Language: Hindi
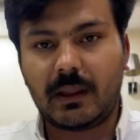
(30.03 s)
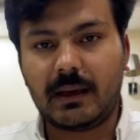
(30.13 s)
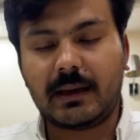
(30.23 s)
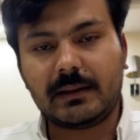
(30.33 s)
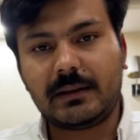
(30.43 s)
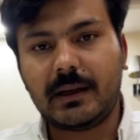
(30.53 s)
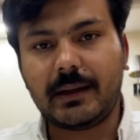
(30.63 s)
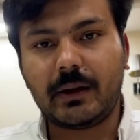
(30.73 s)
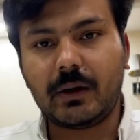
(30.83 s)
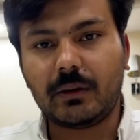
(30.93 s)
एक ऐसी
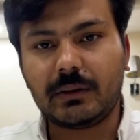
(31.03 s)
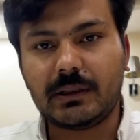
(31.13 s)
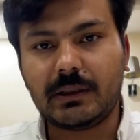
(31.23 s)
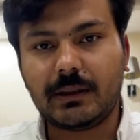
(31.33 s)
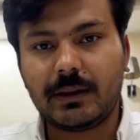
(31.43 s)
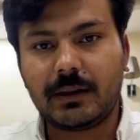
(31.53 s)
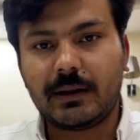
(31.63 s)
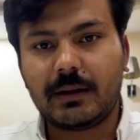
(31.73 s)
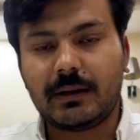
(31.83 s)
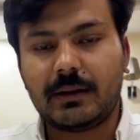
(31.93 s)
आइडियोलॉजी
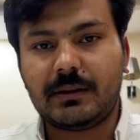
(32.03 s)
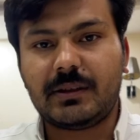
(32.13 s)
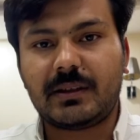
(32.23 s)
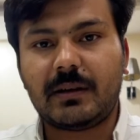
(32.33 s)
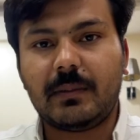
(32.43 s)
जिसके